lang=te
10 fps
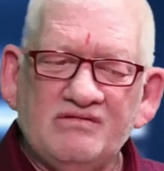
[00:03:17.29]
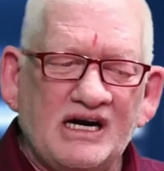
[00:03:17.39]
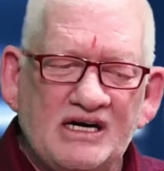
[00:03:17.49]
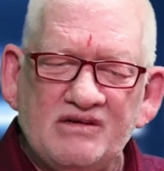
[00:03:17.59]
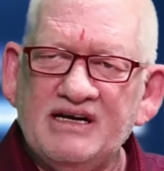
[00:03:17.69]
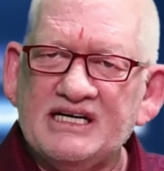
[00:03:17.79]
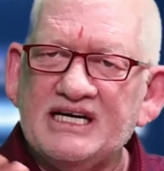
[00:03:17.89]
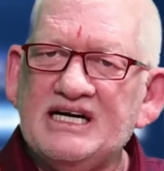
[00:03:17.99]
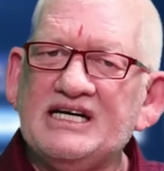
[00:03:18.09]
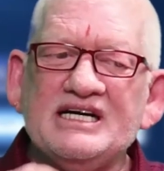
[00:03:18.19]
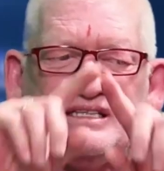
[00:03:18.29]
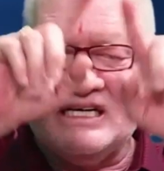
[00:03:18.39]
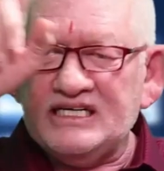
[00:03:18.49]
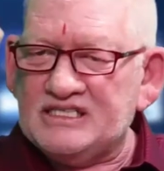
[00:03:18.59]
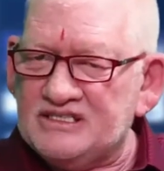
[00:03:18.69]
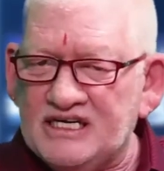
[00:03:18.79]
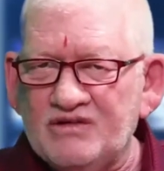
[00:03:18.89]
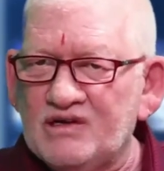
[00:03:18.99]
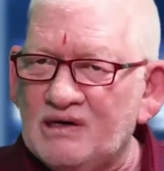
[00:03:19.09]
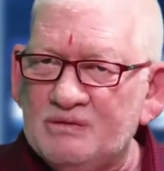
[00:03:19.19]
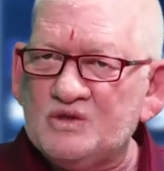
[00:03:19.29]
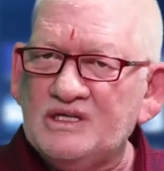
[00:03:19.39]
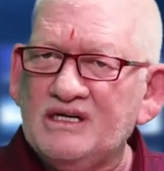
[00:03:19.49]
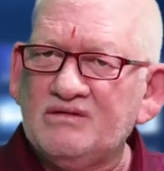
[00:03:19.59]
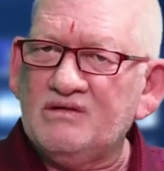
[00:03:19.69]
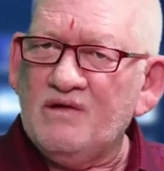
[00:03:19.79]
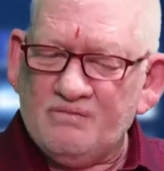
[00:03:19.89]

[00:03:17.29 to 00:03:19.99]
వాళ్ళు వెంకయ్యనాయుడు గారు ఇద్దరు కలిసి శాలువులు కప్పించుకుంటారు